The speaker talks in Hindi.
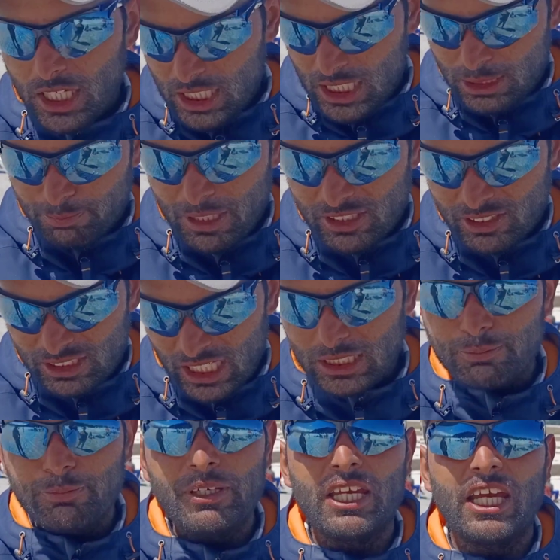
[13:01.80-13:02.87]
आठ नंबर था सात
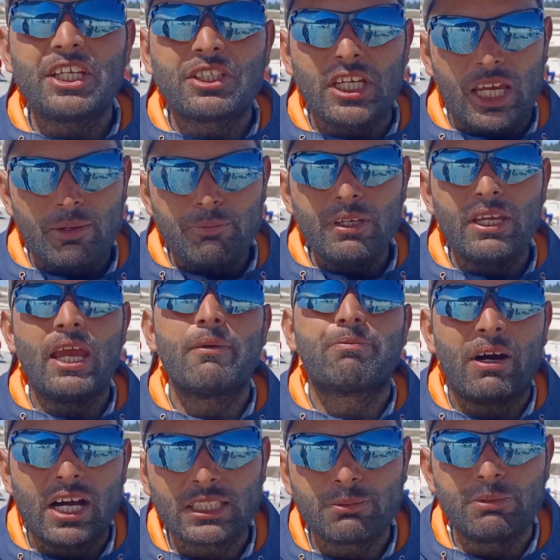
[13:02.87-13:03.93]
भी है छः भी है पाँच